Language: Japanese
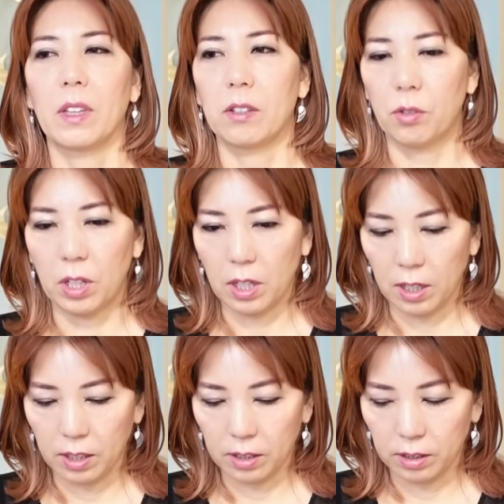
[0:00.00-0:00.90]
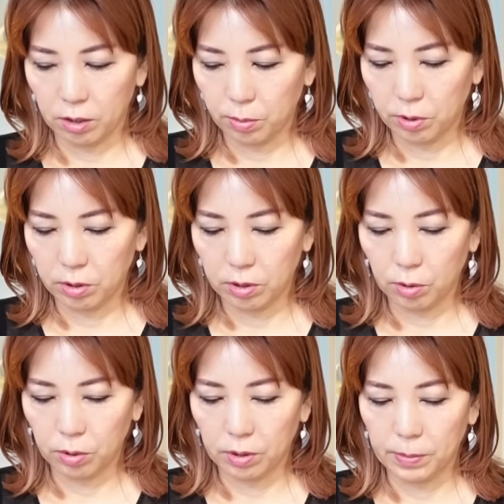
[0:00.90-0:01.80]
それが自分
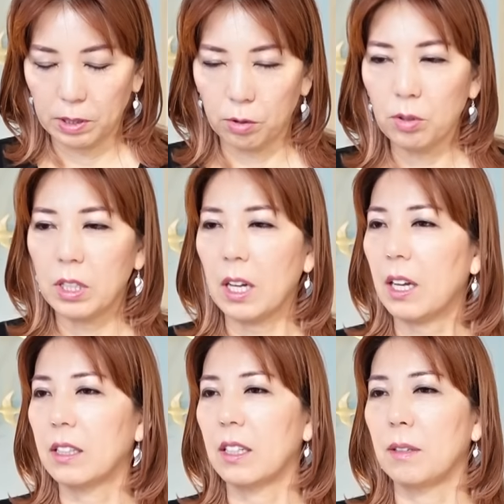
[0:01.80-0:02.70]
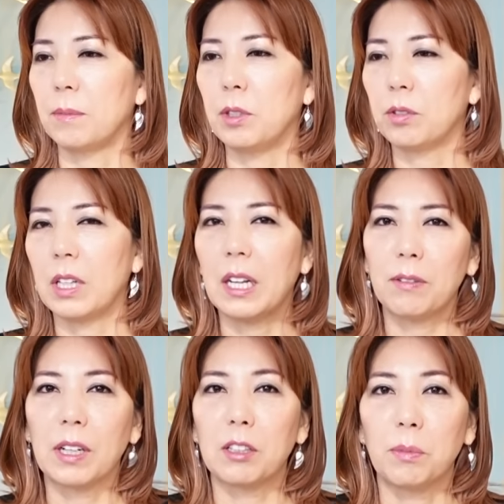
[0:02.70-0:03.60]
別にそうじゃなかったら魅力がない
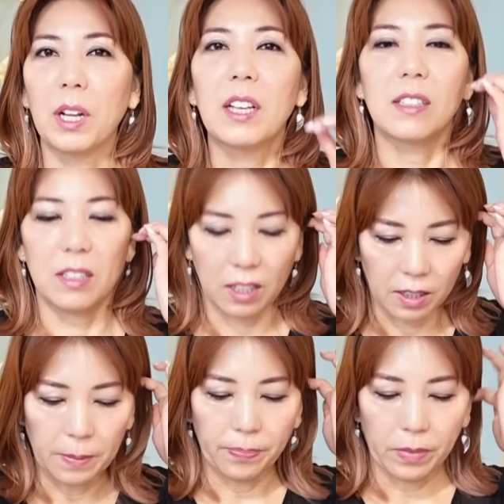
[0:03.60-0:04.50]
わけでもないし、